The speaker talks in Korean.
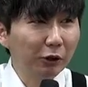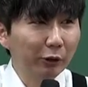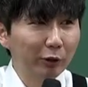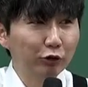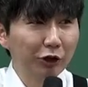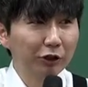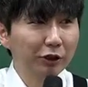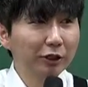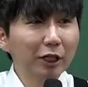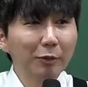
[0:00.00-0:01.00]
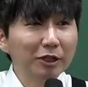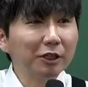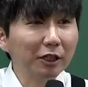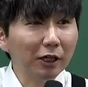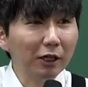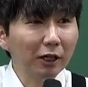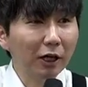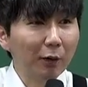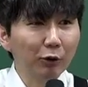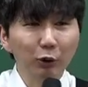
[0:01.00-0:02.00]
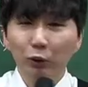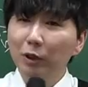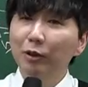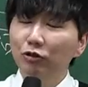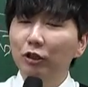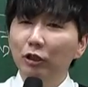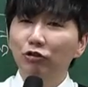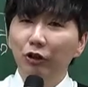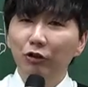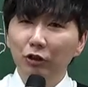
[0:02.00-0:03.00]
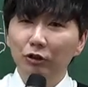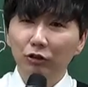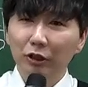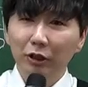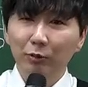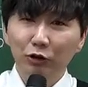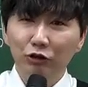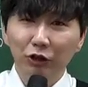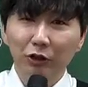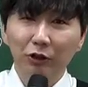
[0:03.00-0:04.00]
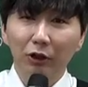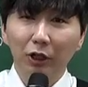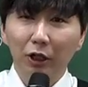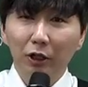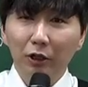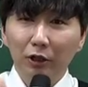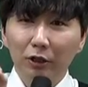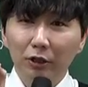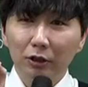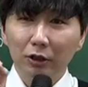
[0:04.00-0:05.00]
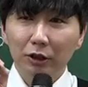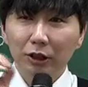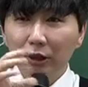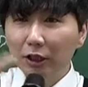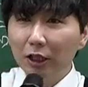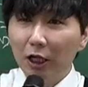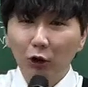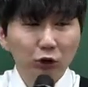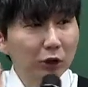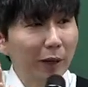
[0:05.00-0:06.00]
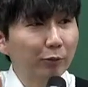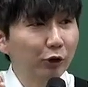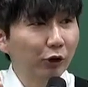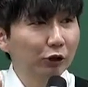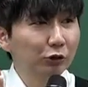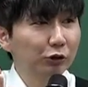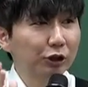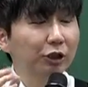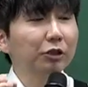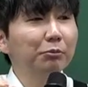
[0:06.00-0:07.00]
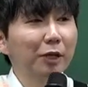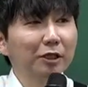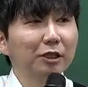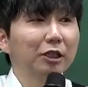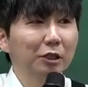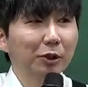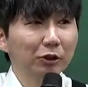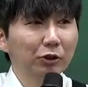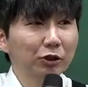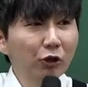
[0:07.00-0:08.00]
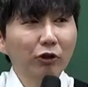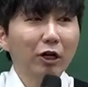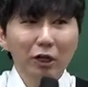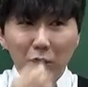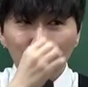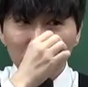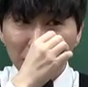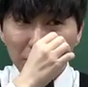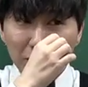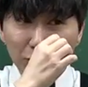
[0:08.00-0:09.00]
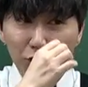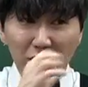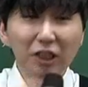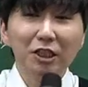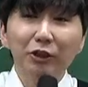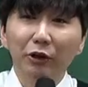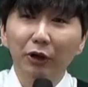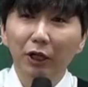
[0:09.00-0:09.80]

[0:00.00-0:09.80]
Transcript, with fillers: 왜냐면 우리는 일 차를 봤으니까. 아, 물론 동차반 수강장 중에, 수강생들 분들 중에서 그 시기가 어떻게 맞물려가지고 지금 막 진입하셔서 첫 강의로 동차반을 듣는 분도 있긴 있어요.